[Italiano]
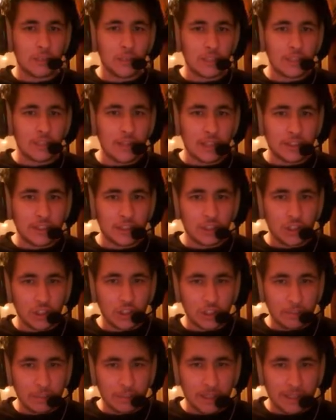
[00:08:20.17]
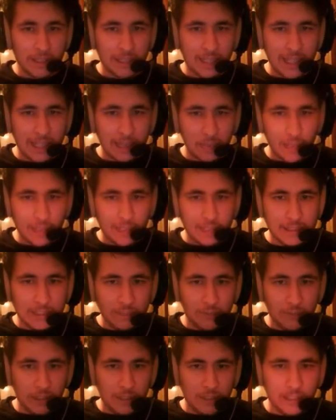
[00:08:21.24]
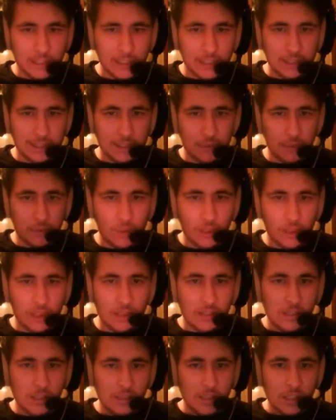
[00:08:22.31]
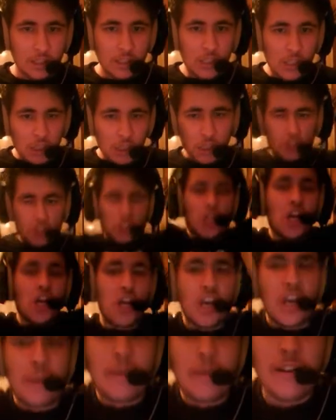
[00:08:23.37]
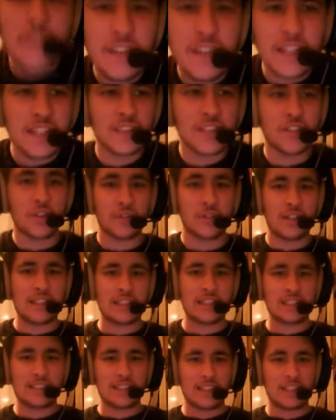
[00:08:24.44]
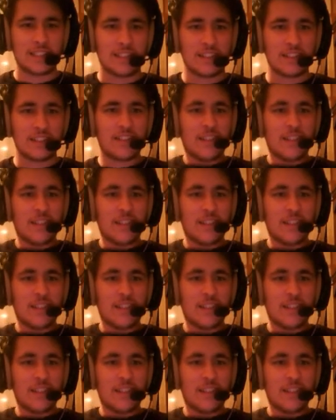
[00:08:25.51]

il devasto, spacchiamo la cassaforte già che siamo qua. Sì, abbiamo vinto questa!